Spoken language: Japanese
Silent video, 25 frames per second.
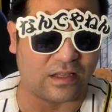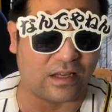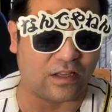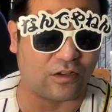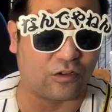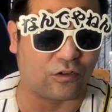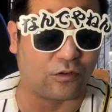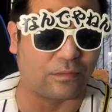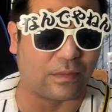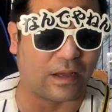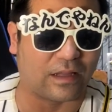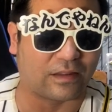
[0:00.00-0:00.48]
二
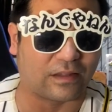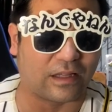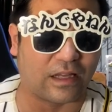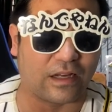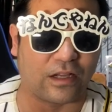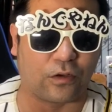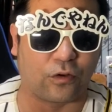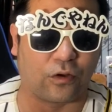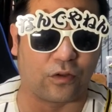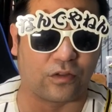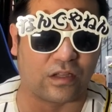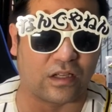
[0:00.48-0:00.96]
軍
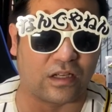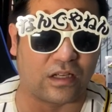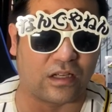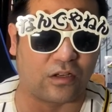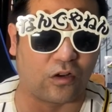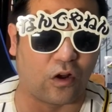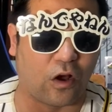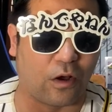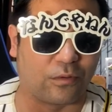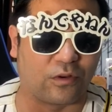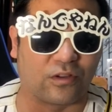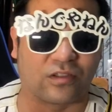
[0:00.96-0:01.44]
バッテリーコーチに
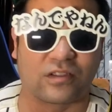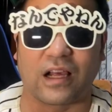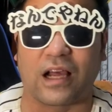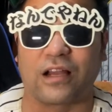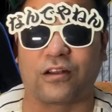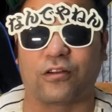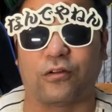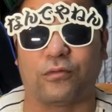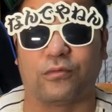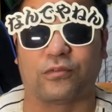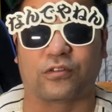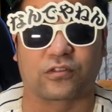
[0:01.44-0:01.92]
ノムさ
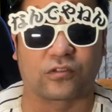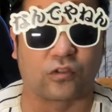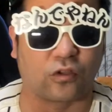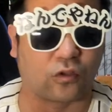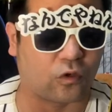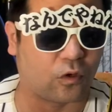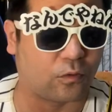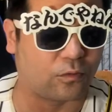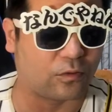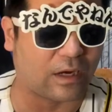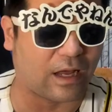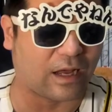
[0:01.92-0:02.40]
んの息子
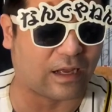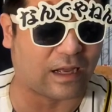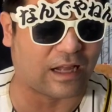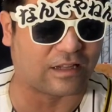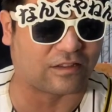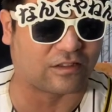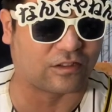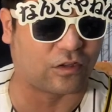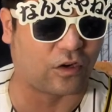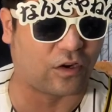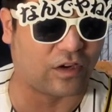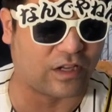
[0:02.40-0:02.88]
野村
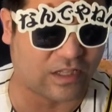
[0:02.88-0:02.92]
克典